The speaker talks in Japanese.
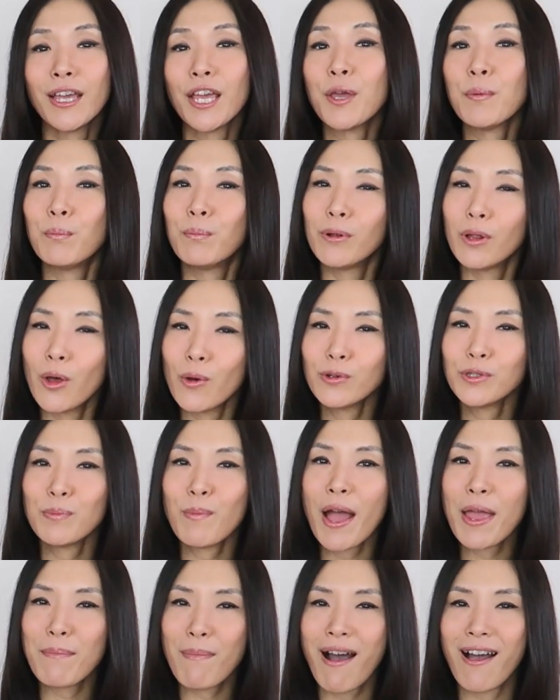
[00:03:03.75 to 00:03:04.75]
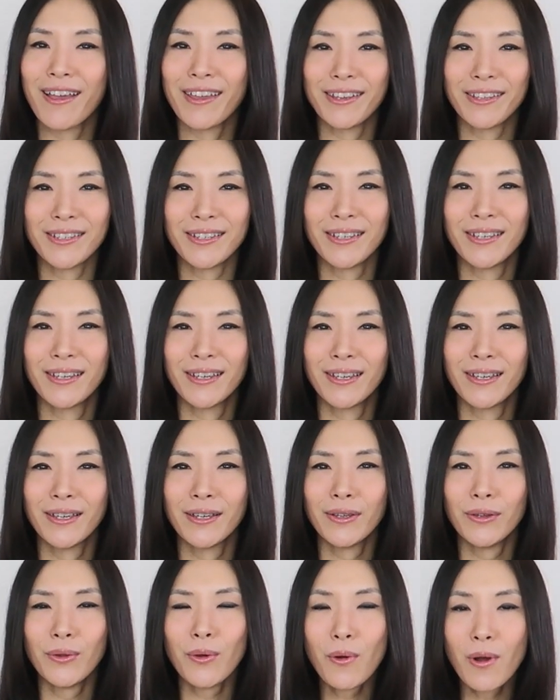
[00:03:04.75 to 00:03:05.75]
It blows my mind
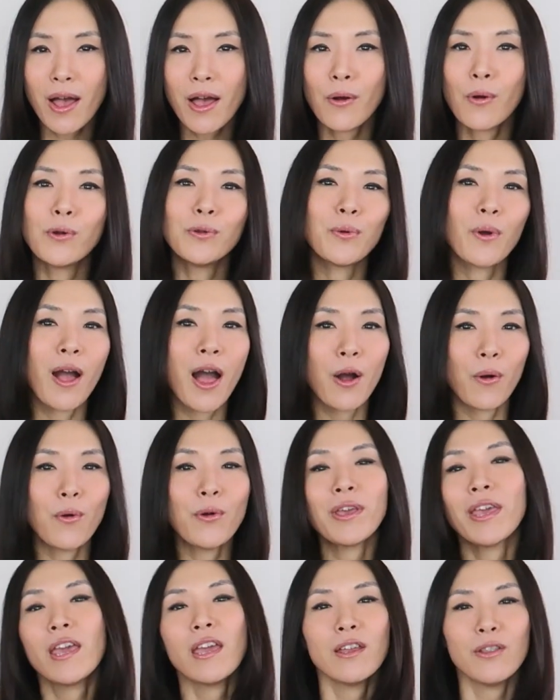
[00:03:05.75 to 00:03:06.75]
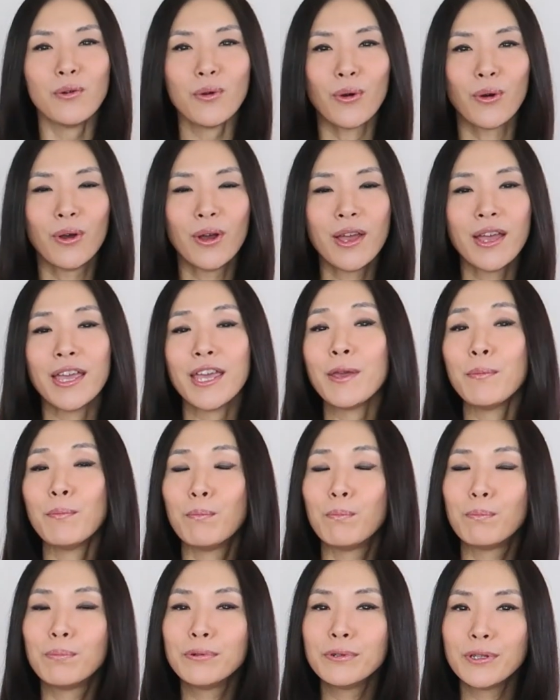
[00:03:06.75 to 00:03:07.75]
とかこの過去形の It
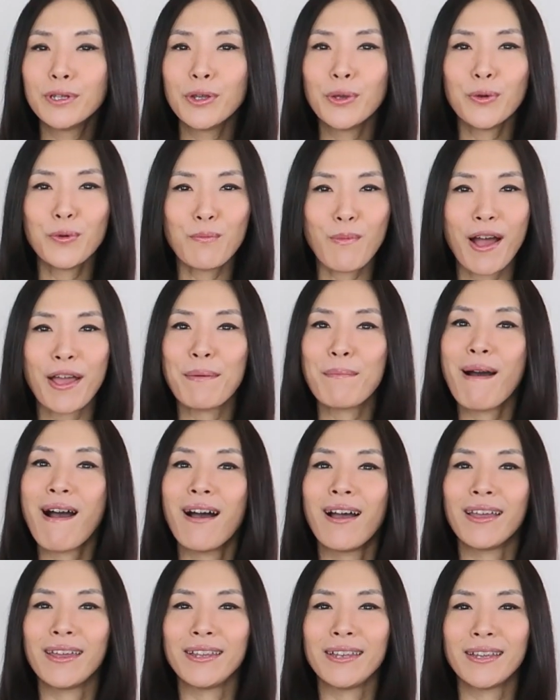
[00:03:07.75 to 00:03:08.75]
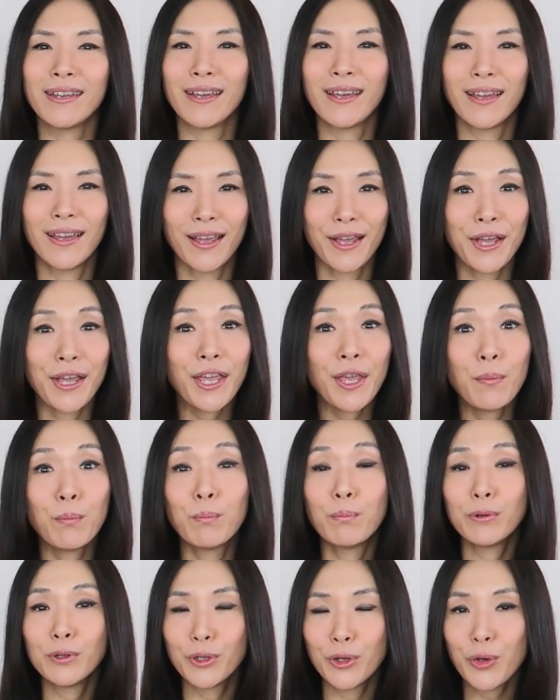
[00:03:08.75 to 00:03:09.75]
blew my mind
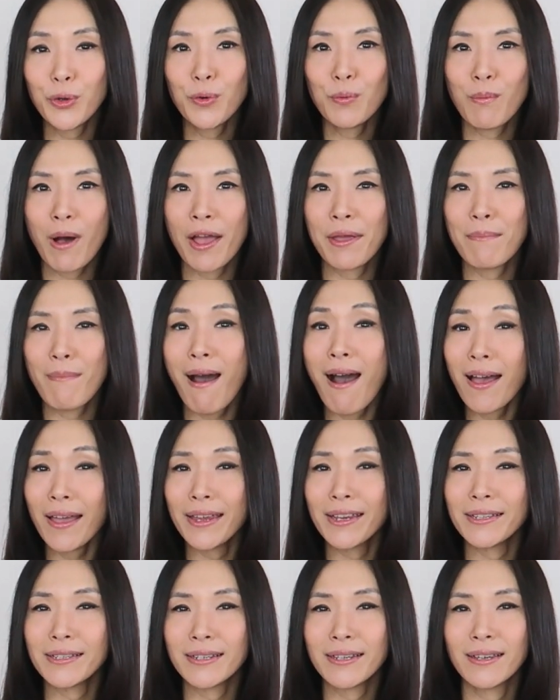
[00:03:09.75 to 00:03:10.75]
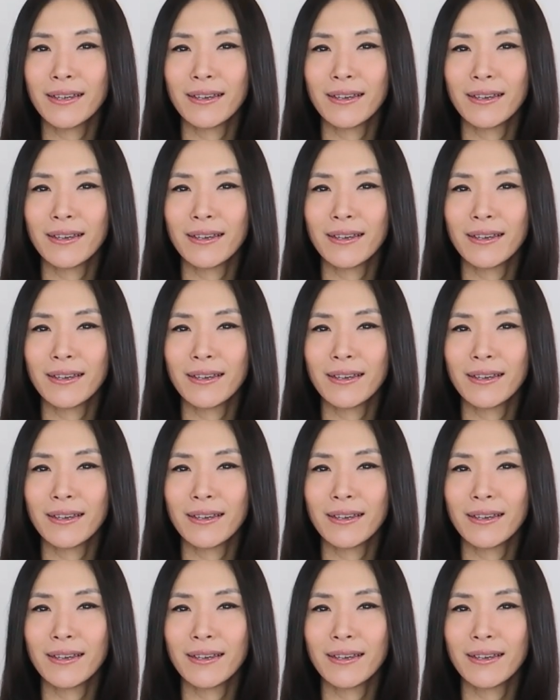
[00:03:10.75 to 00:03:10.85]
It blew my mind